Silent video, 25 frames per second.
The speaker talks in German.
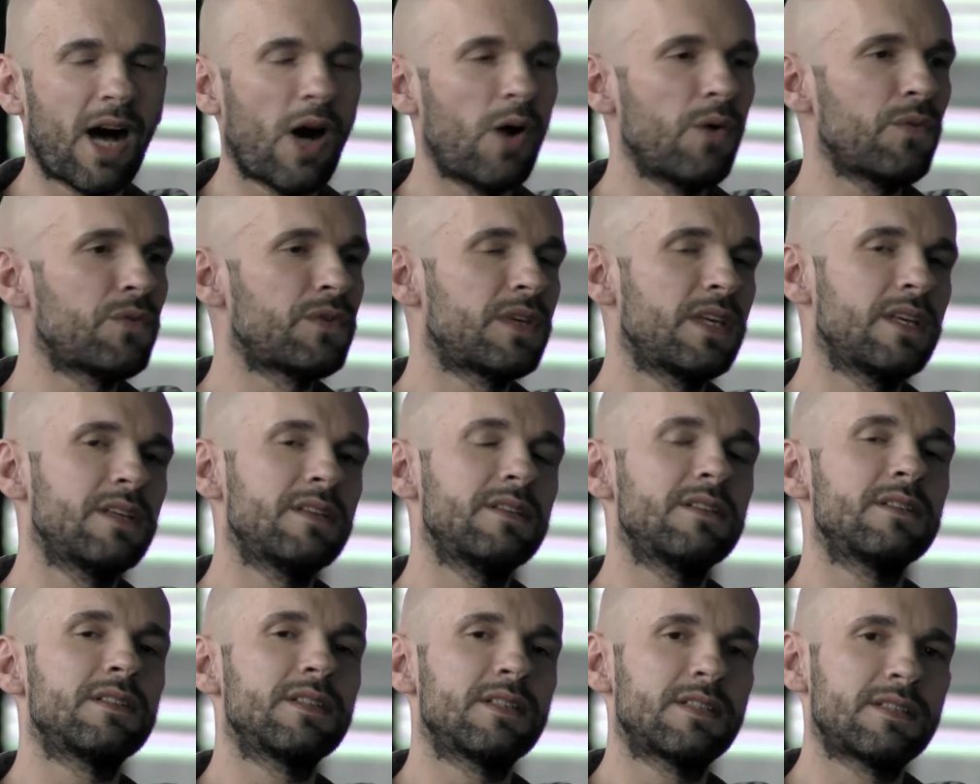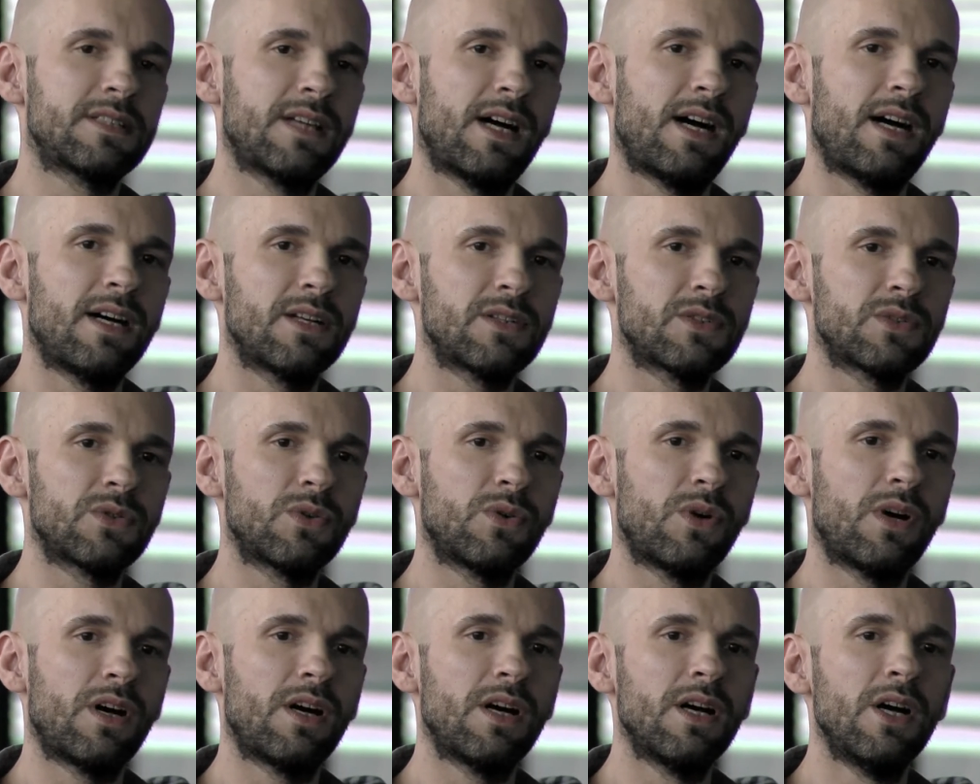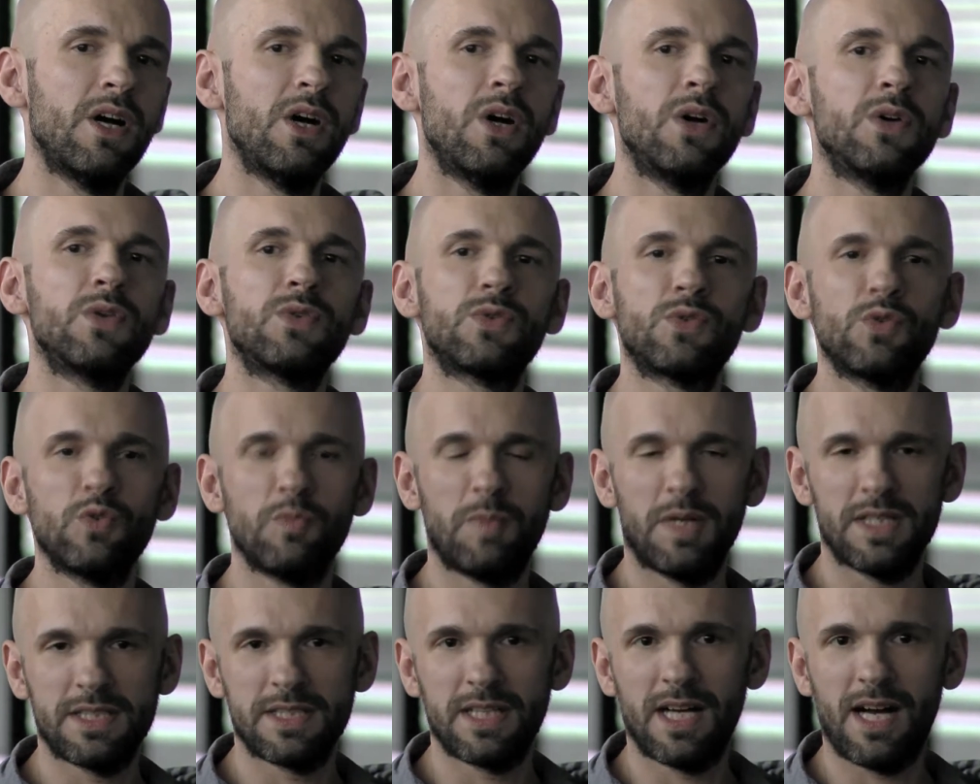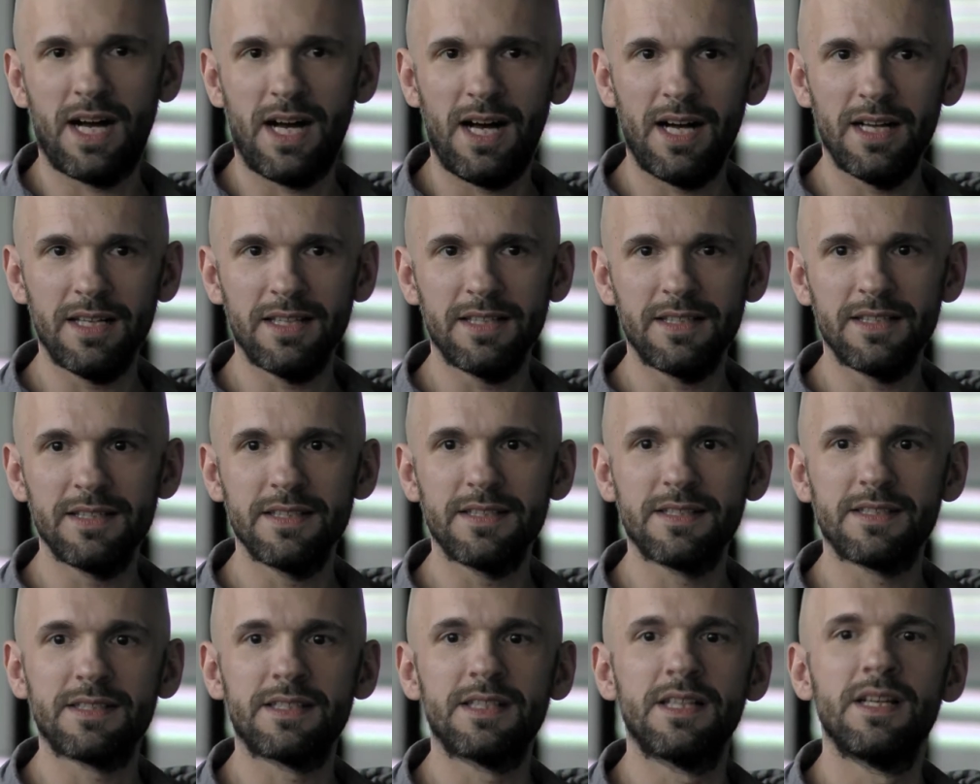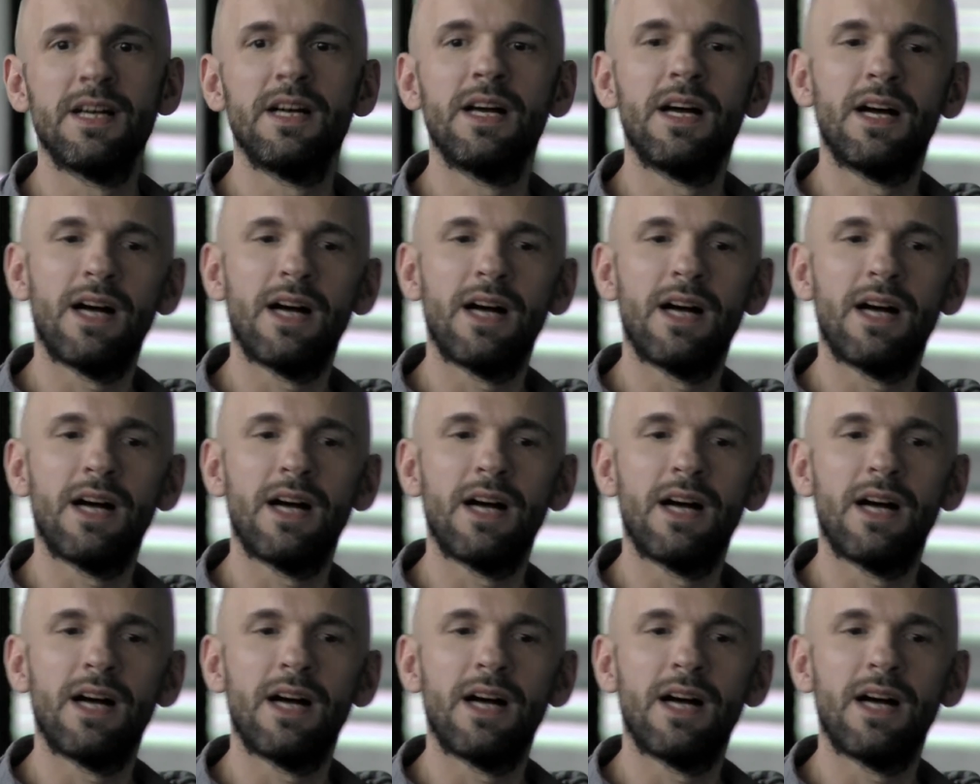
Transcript: auf jeden Diktator zu übertragen ist,